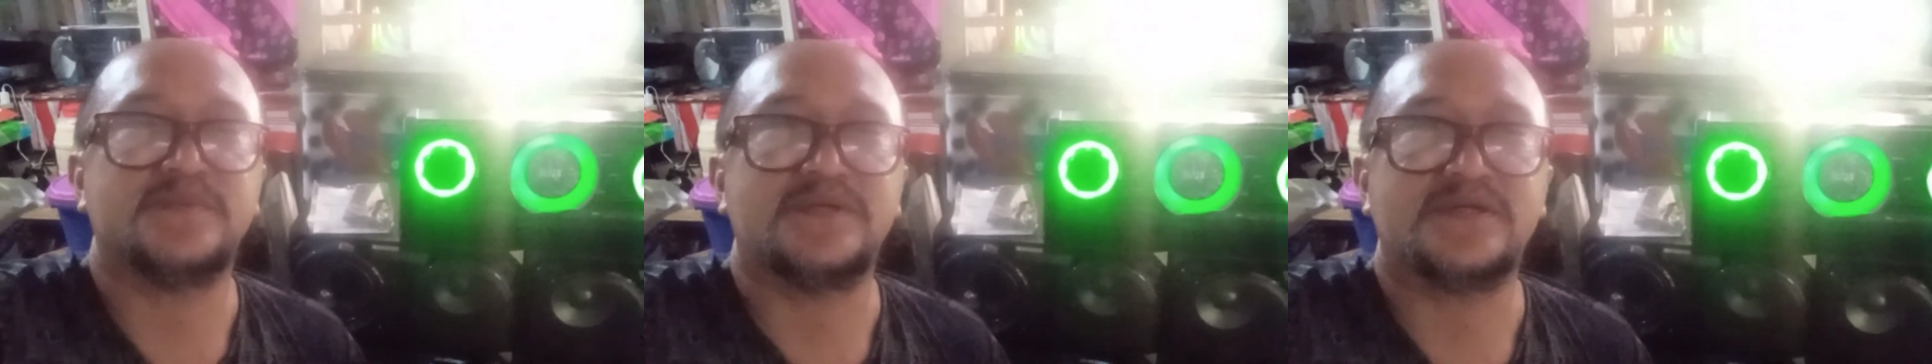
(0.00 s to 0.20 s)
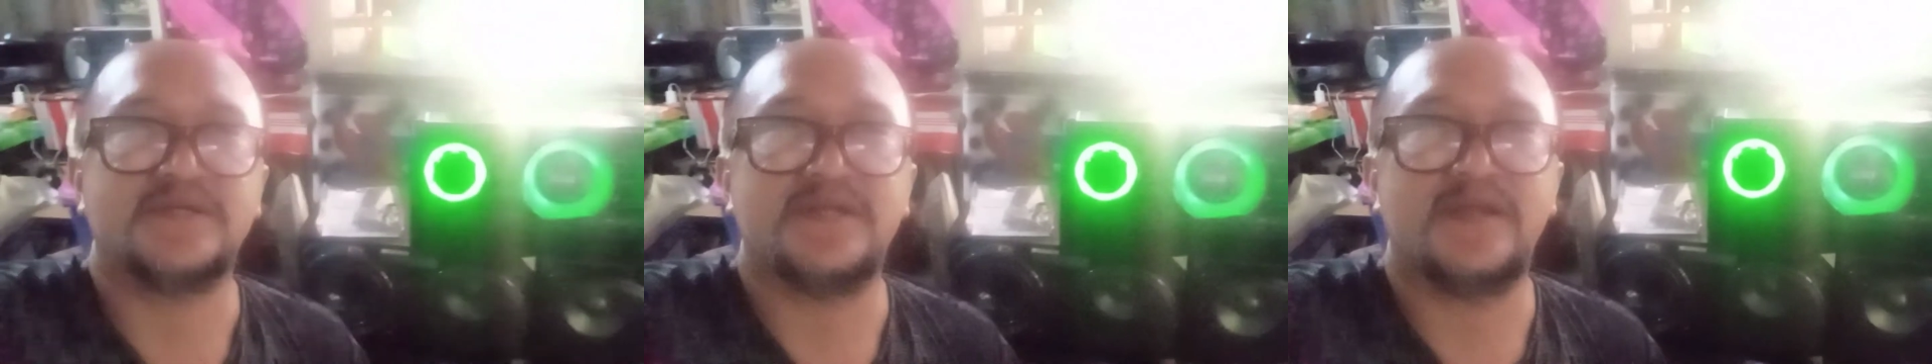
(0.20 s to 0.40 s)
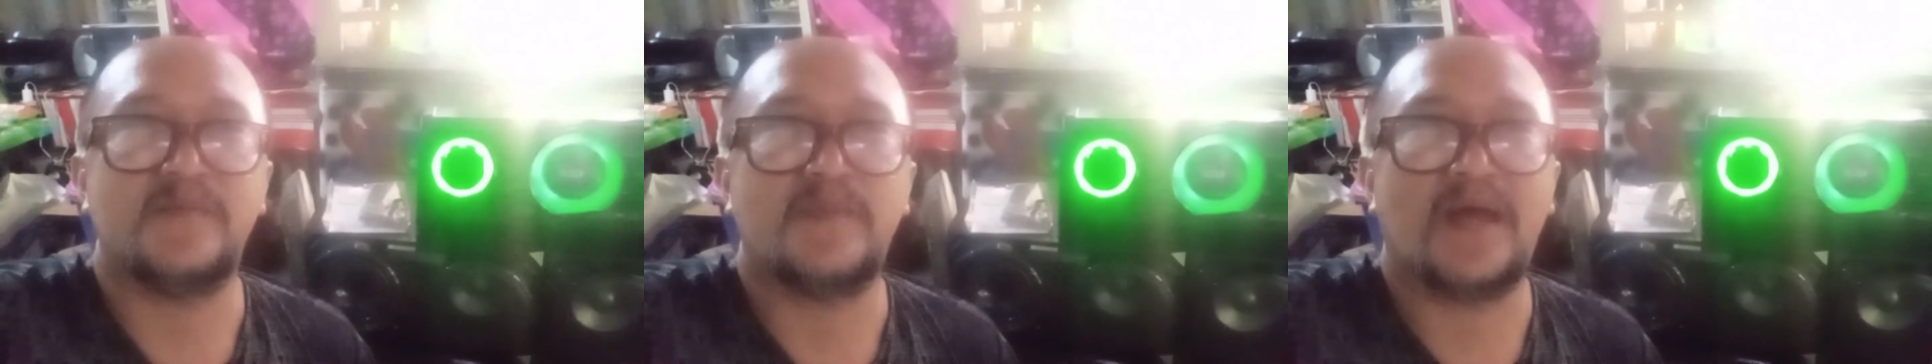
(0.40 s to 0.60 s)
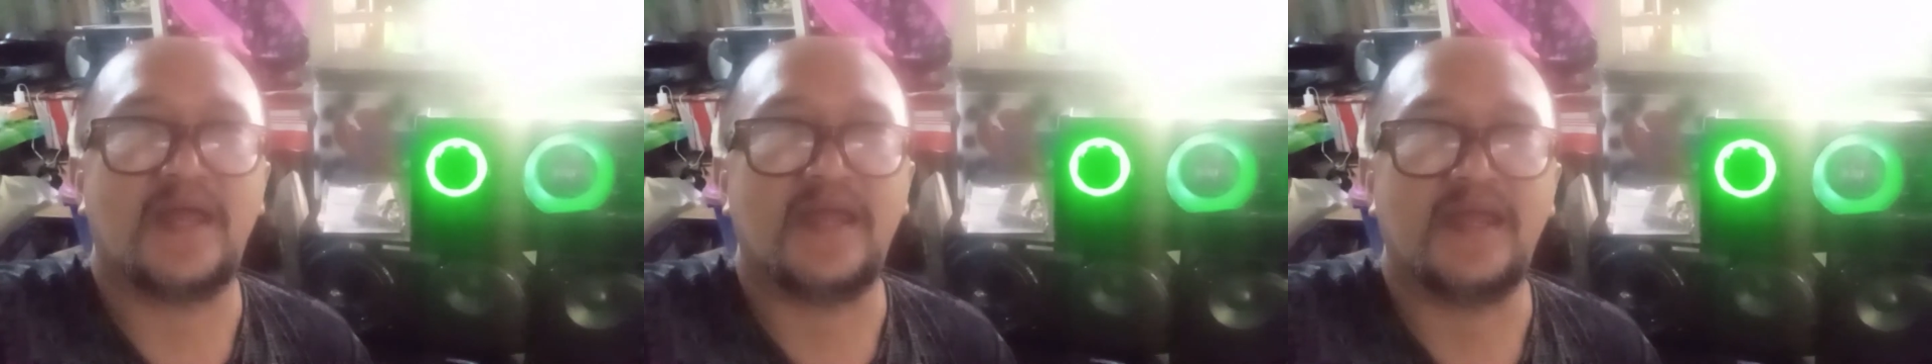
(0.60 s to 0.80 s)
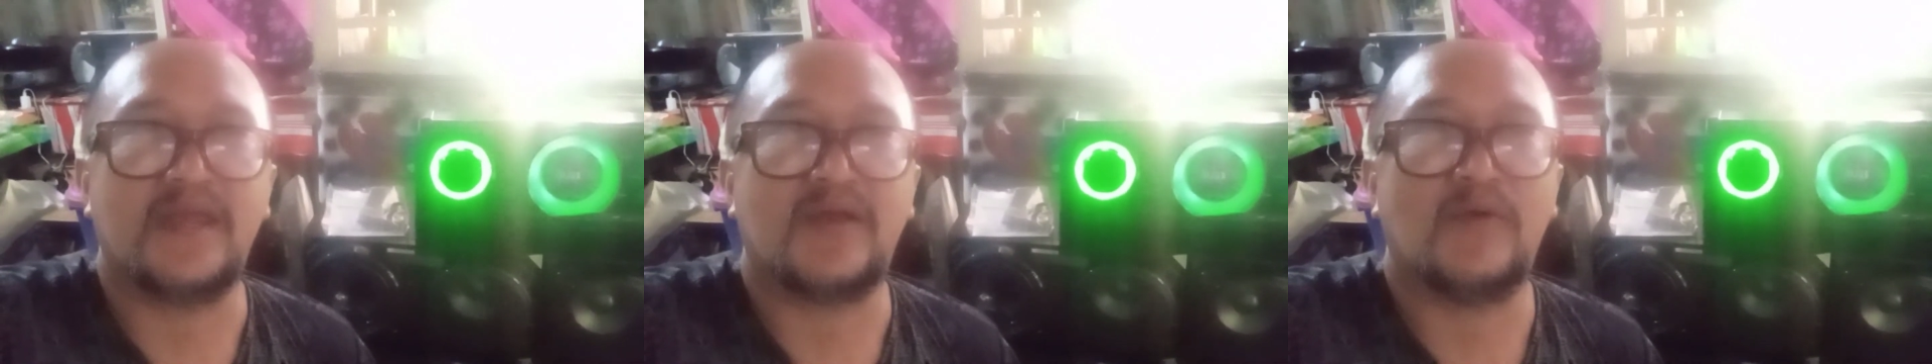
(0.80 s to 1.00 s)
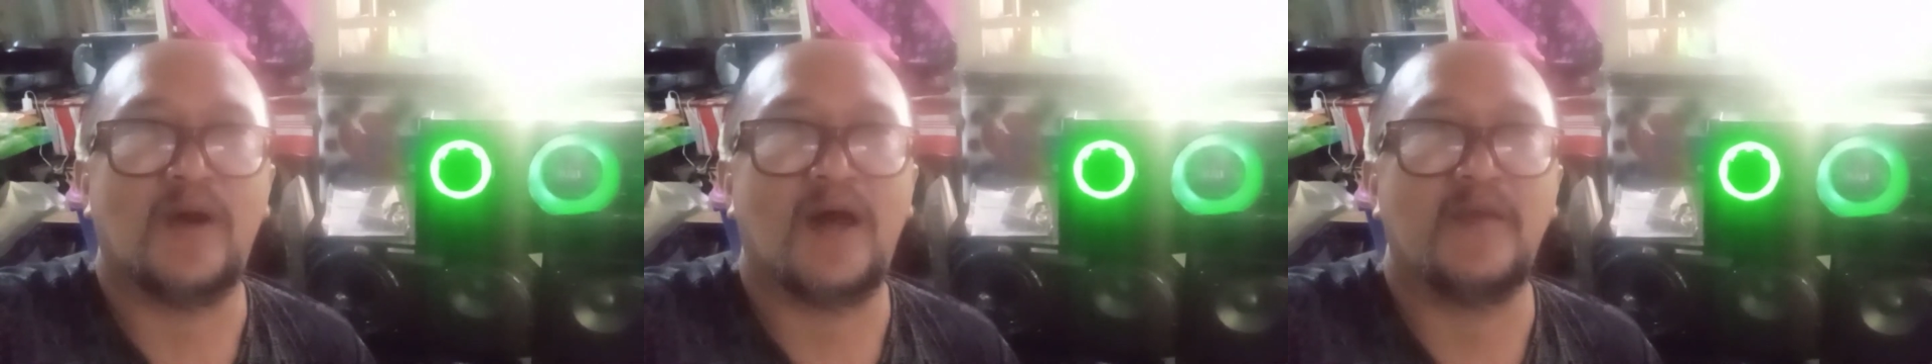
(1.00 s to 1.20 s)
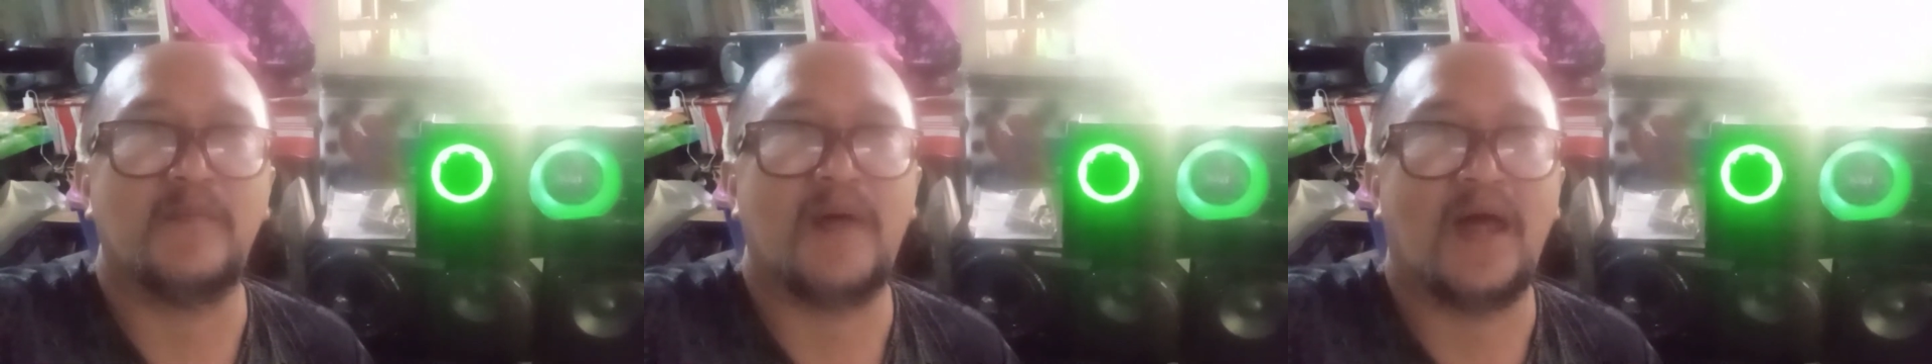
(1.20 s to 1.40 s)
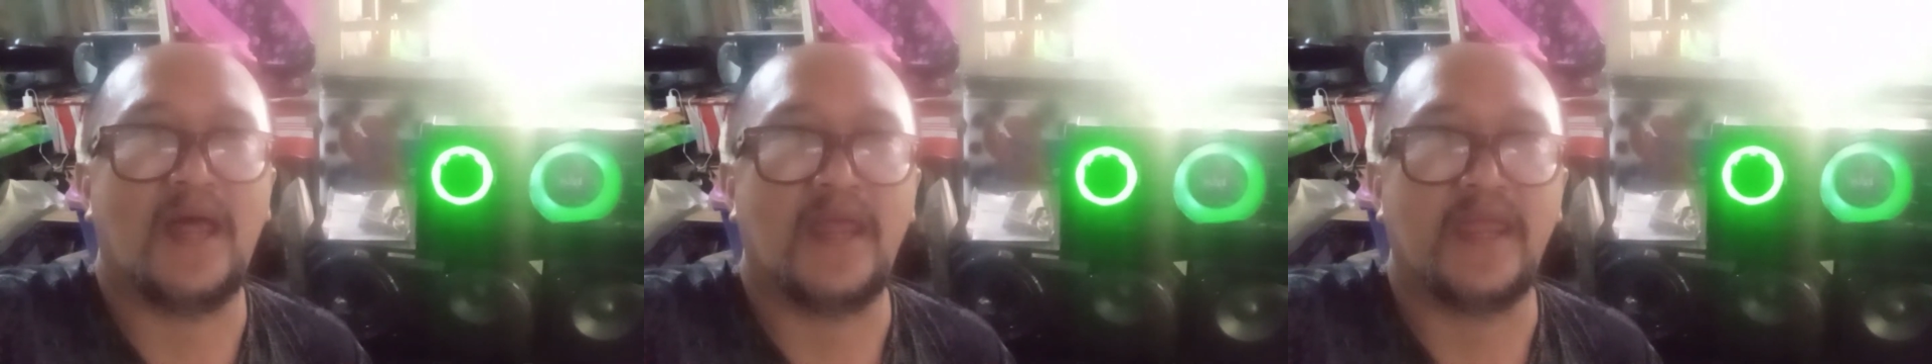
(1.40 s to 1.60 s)
birthday my
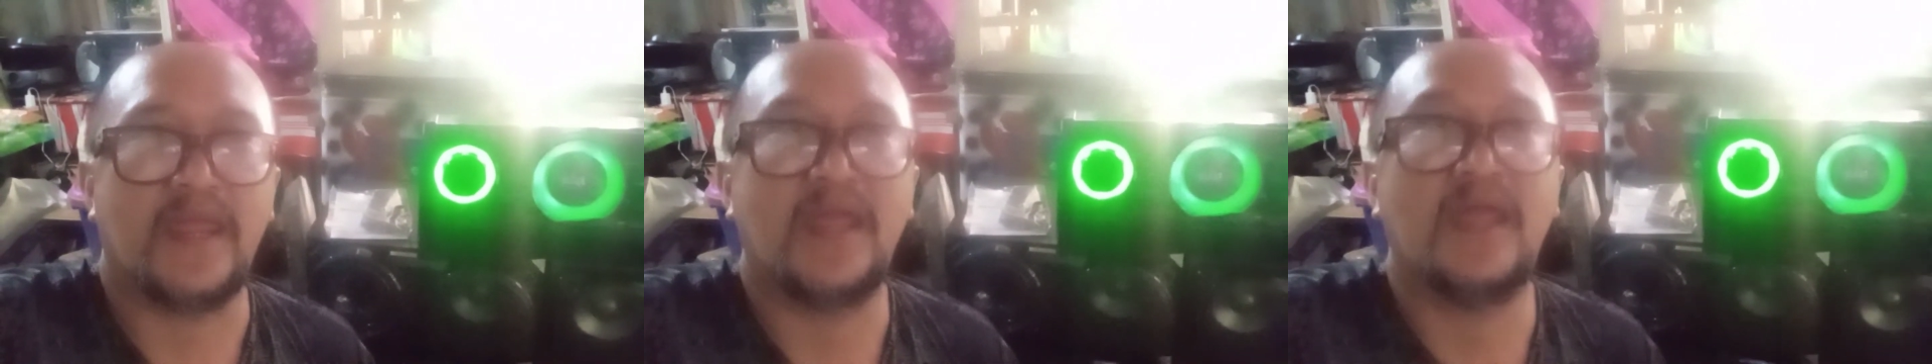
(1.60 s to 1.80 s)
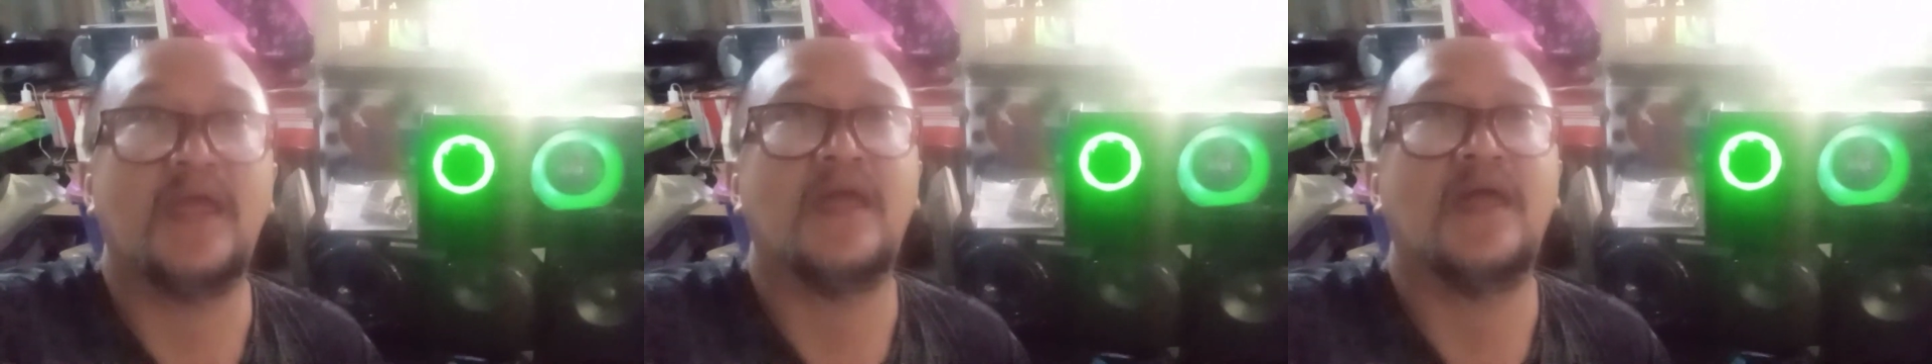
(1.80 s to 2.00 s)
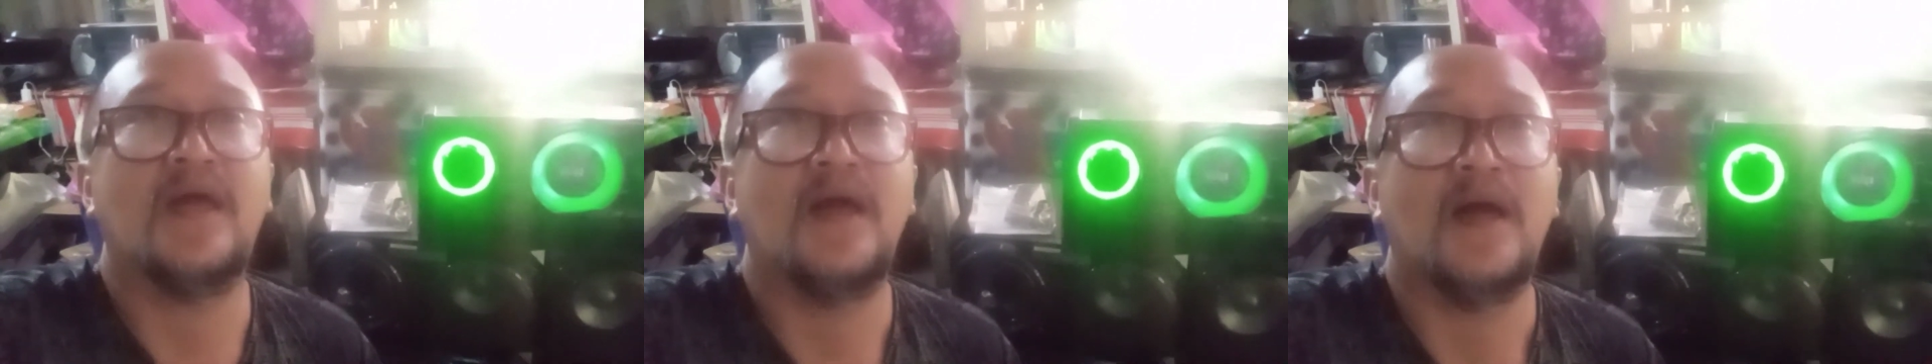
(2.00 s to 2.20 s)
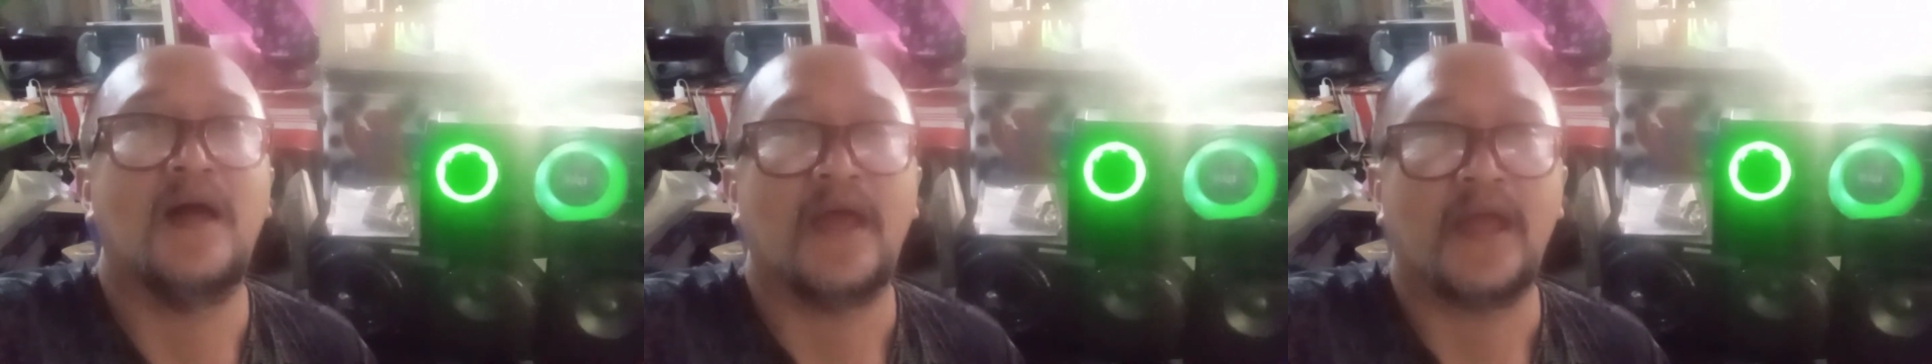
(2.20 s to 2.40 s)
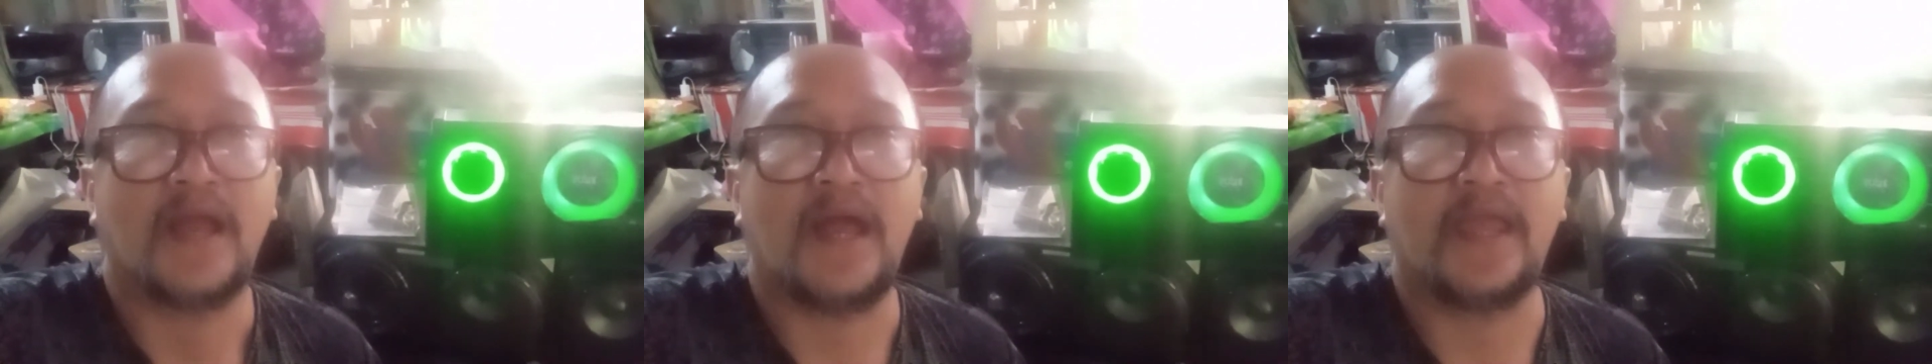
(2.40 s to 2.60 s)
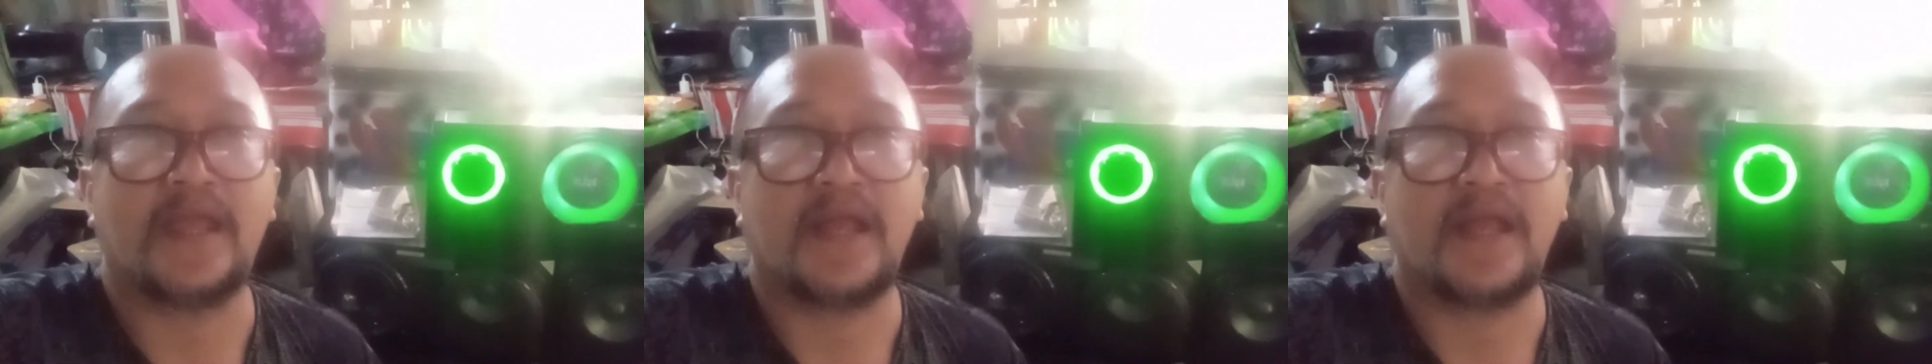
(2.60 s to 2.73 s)
kuan my kay kay kay